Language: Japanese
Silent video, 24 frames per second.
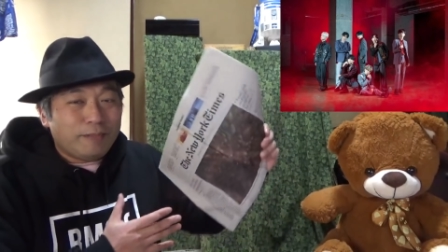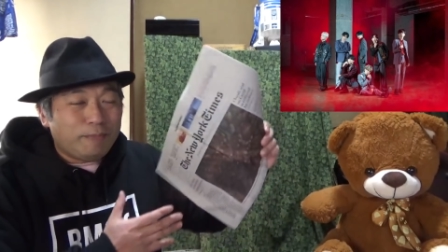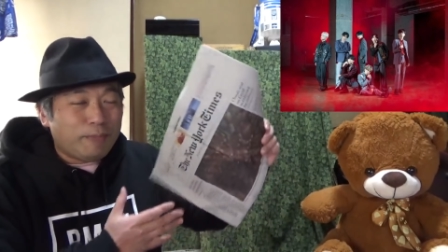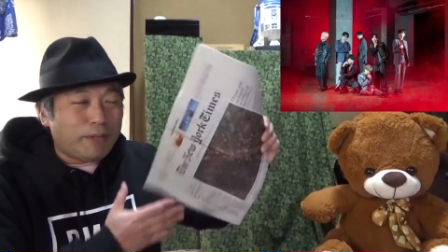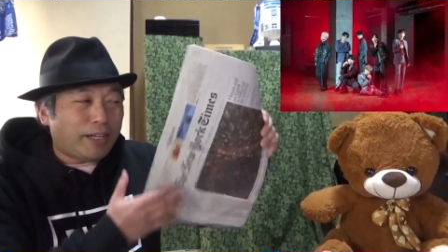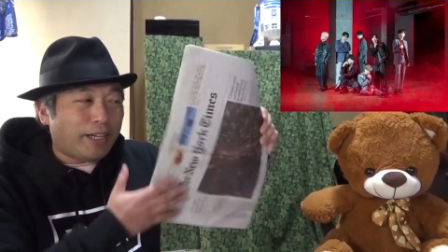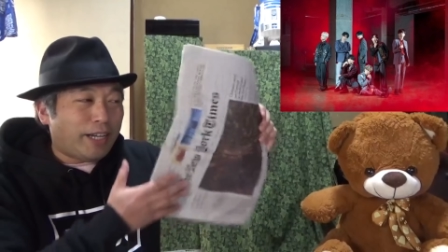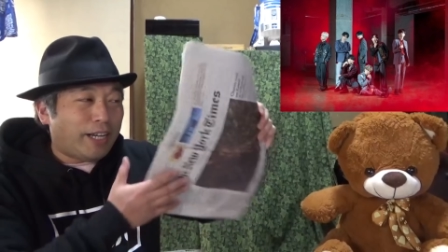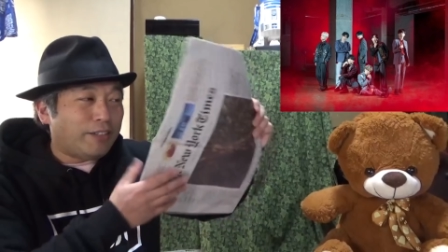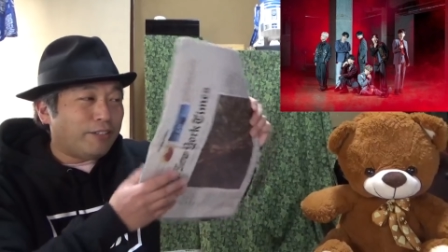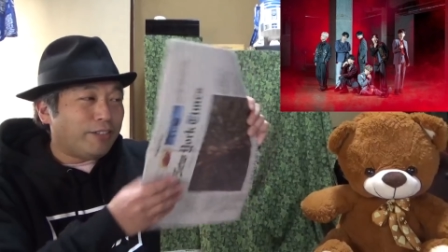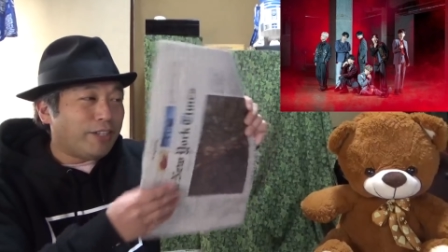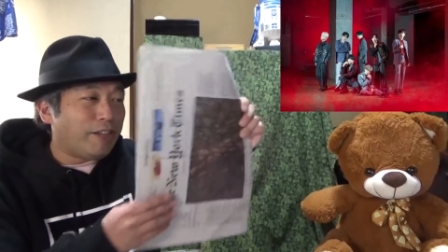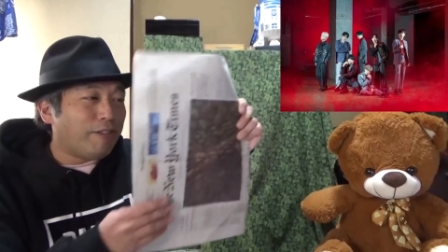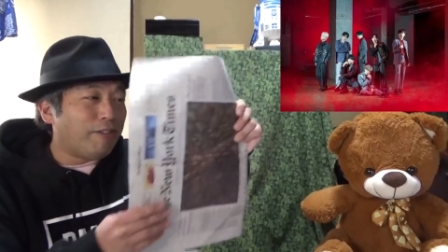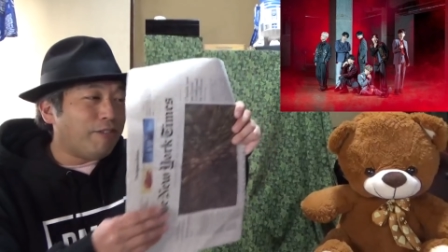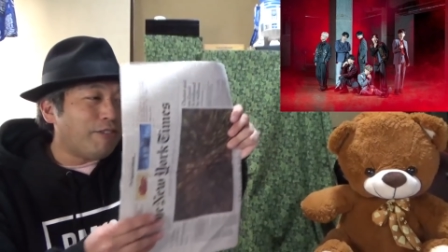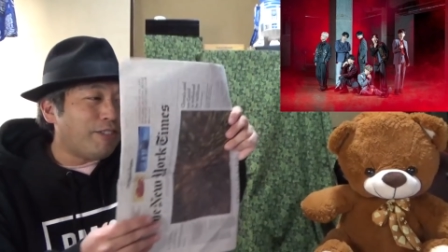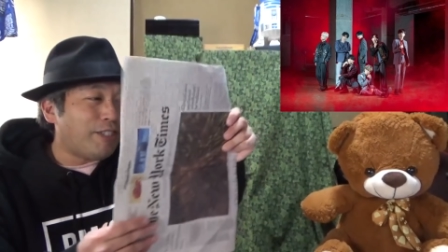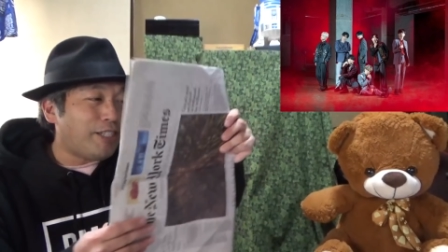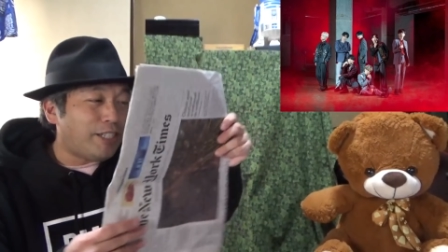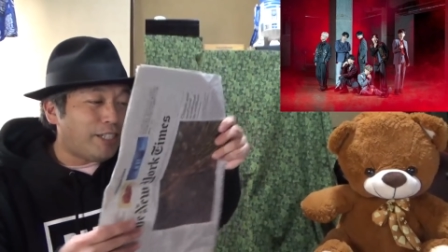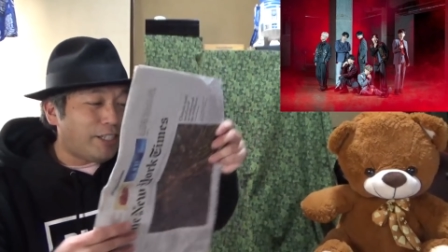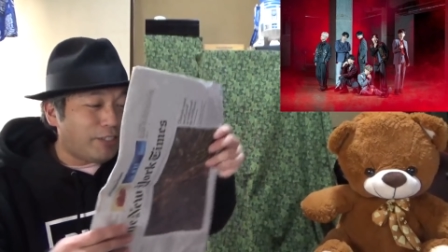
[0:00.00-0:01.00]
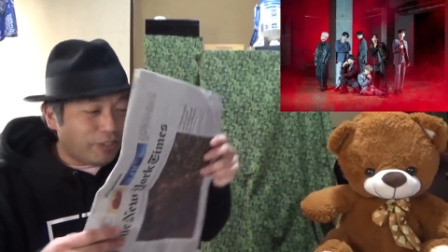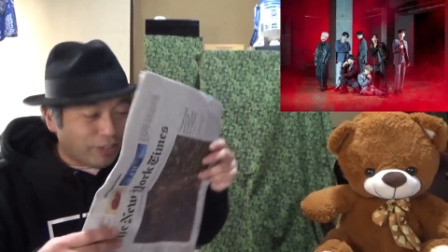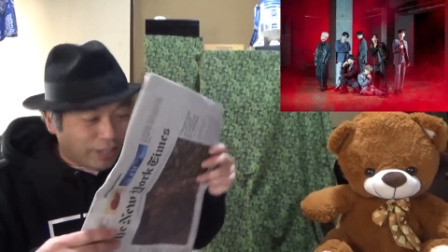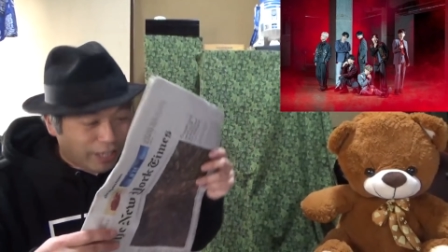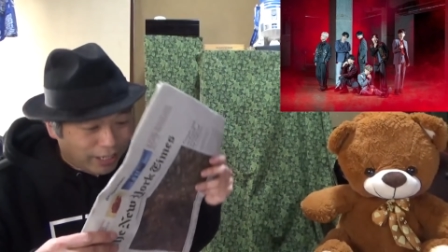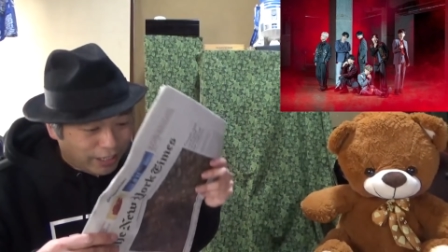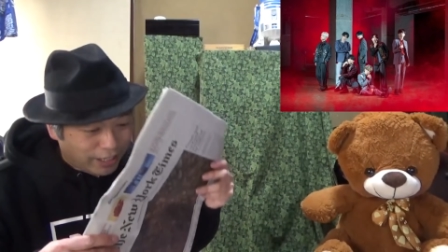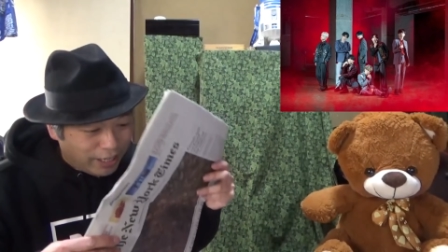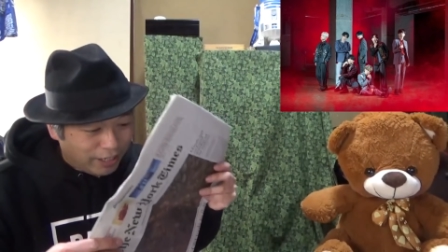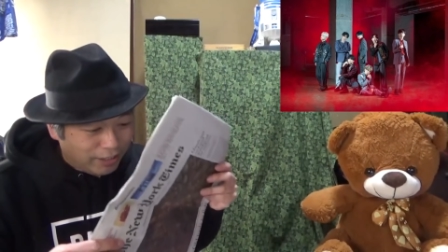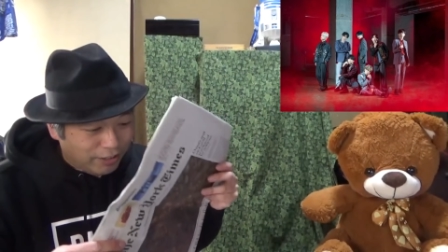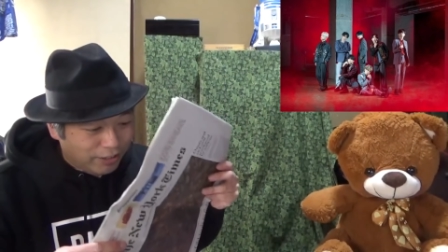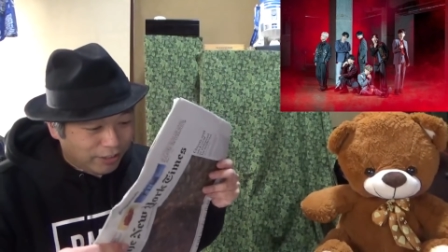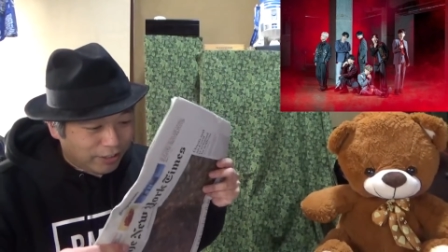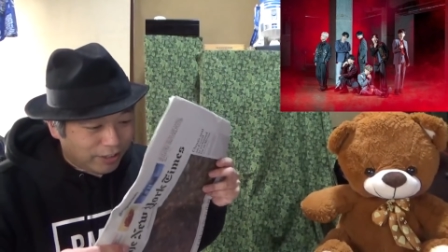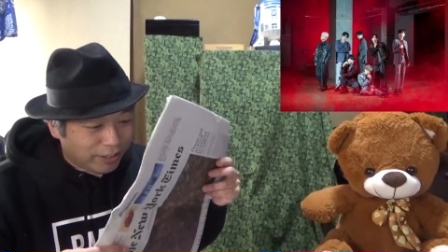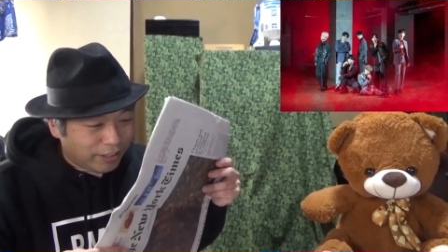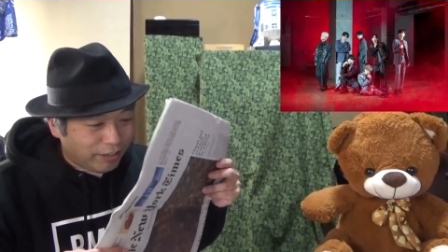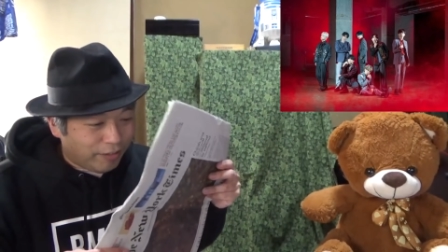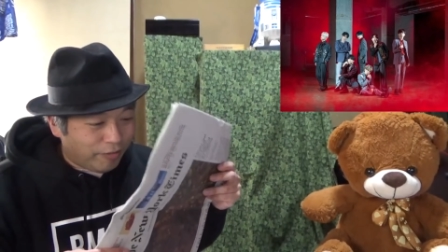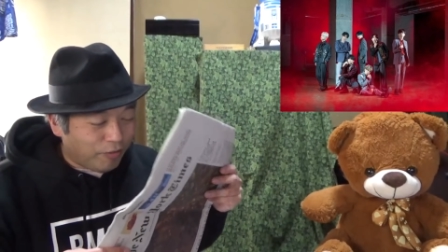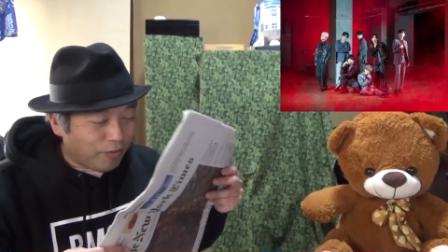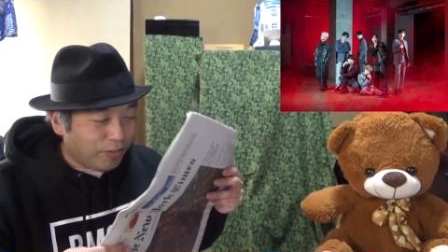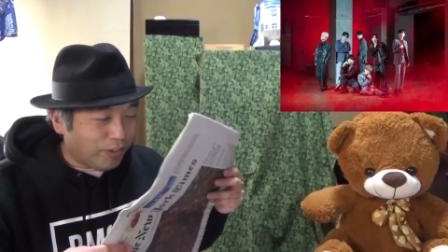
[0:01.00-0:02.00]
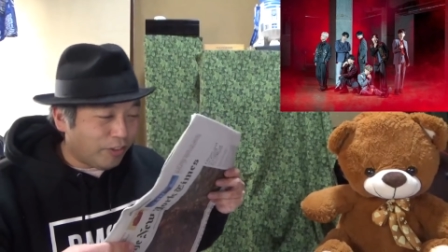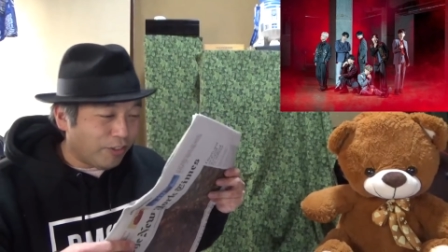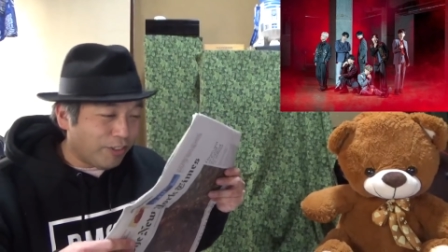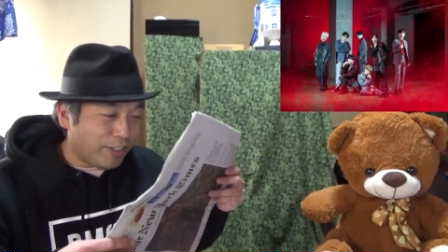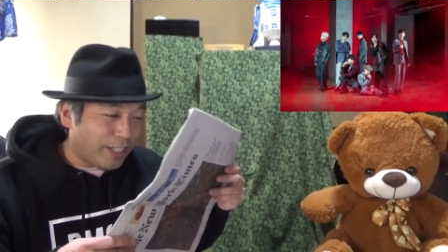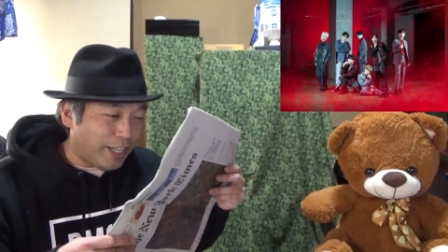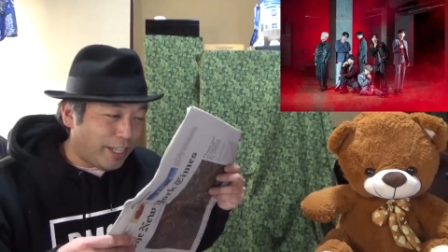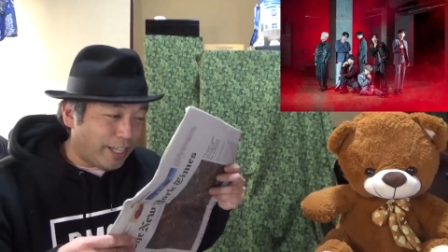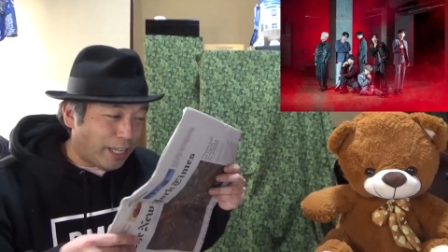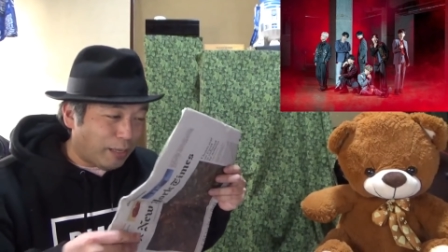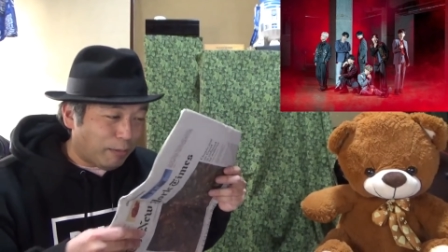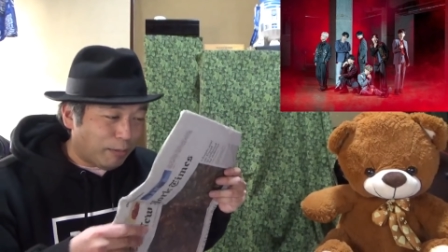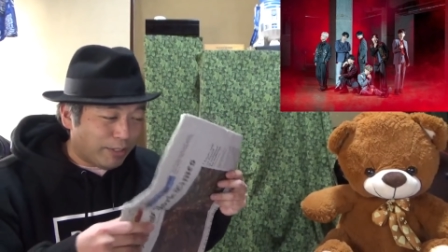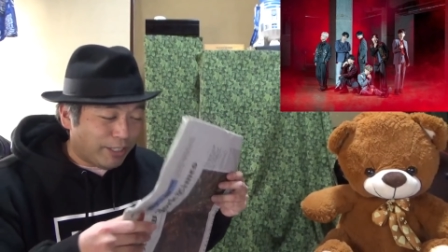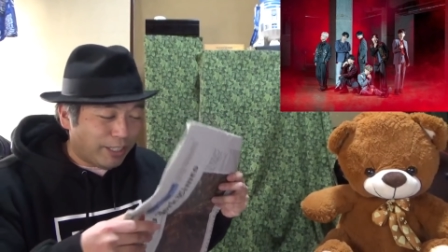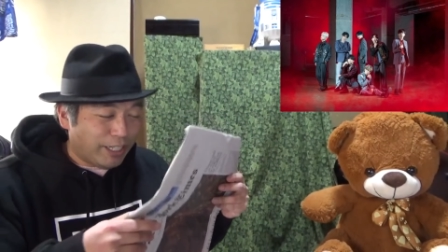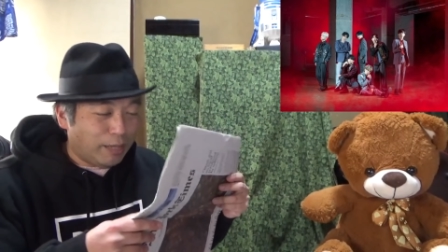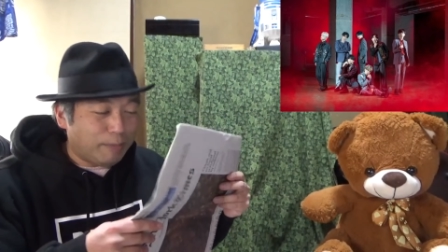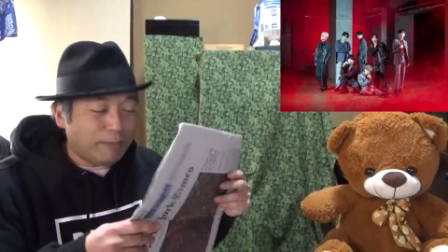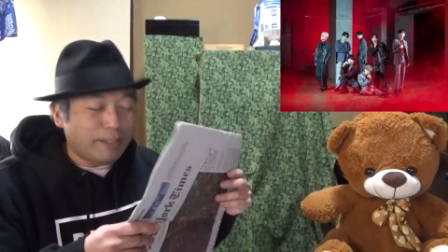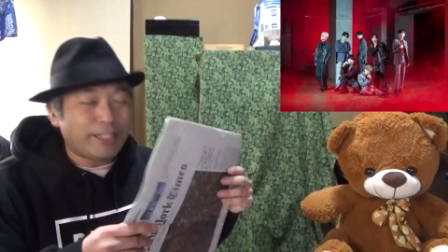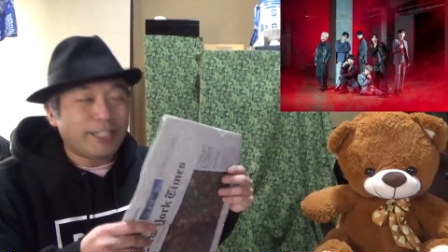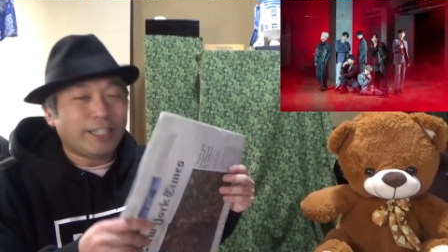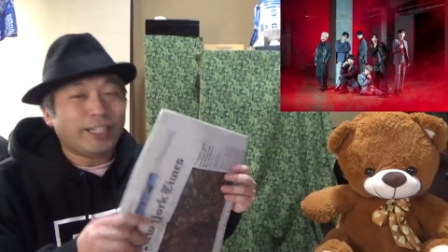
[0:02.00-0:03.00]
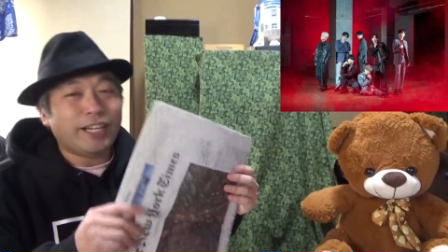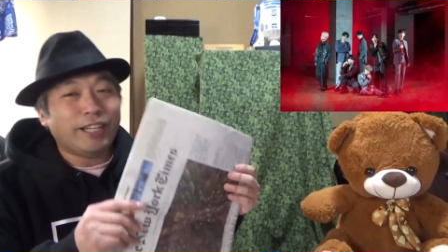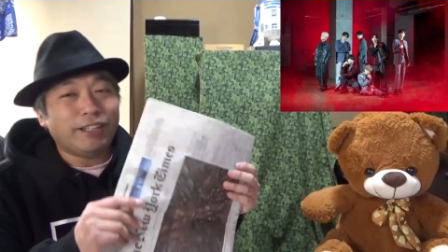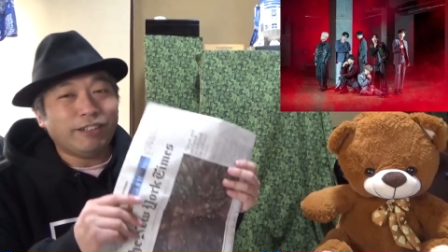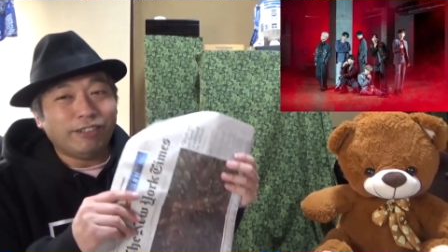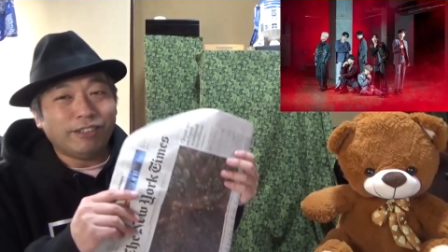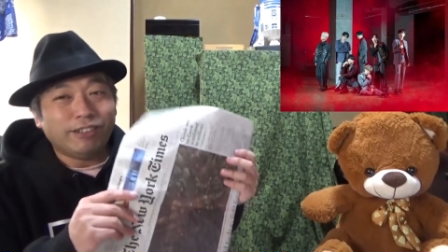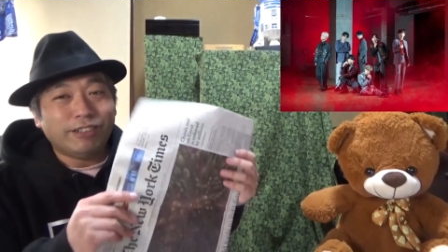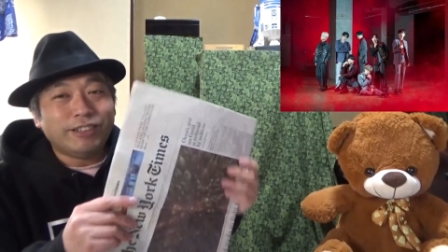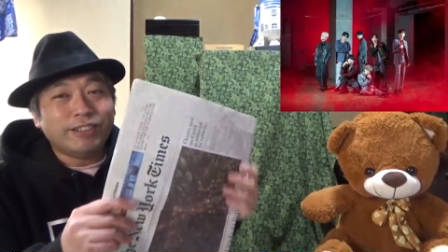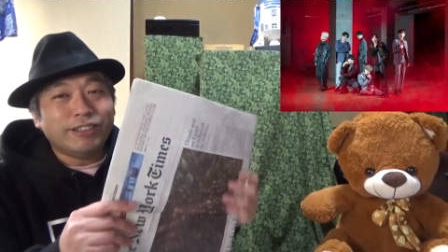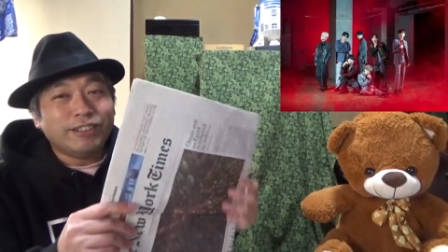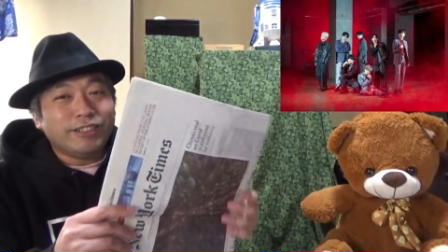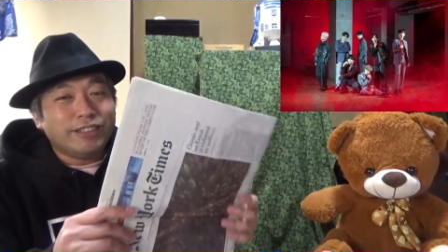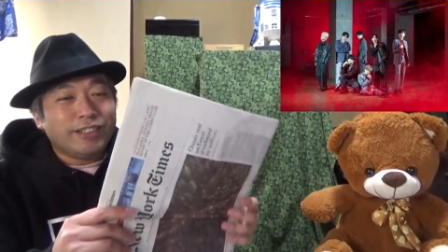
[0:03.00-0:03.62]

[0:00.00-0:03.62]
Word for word: まああの日本人の感覚のせいかもしれませんけど、